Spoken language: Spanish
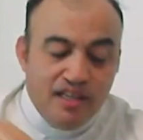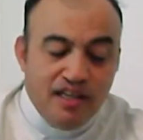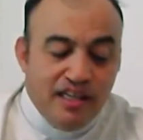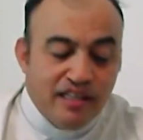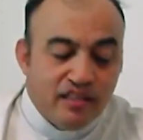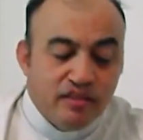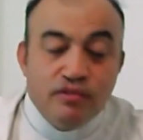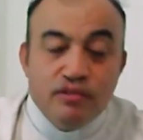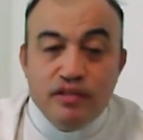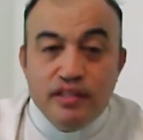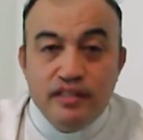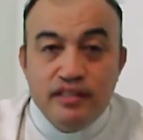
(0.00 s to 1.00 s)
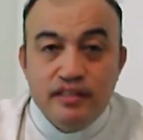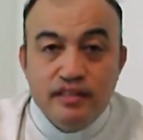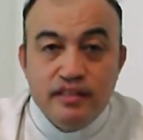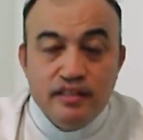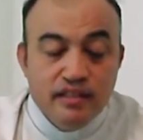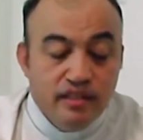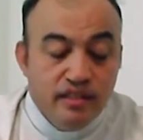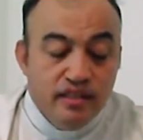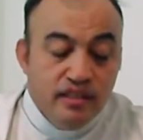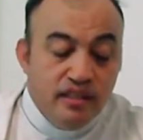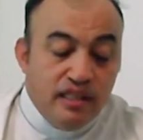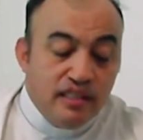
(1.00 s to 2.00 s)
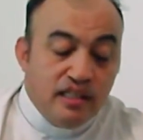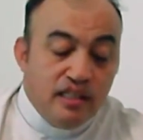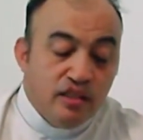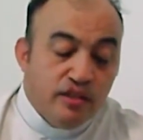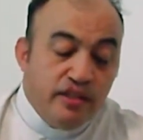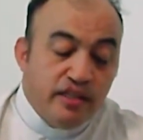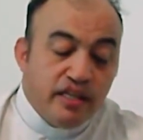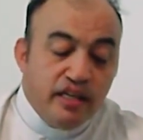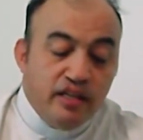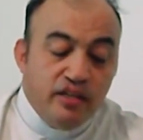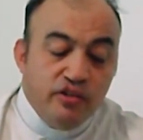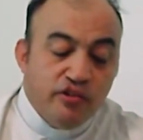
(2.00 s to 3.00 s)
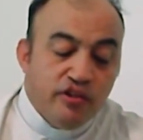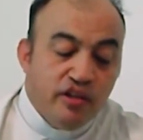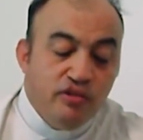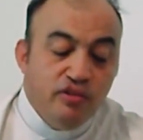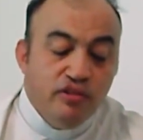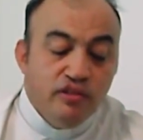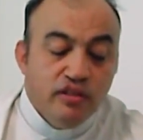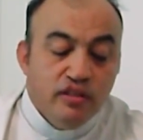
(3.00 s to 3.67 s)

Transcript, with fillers: Lectura del Santo Evangelio según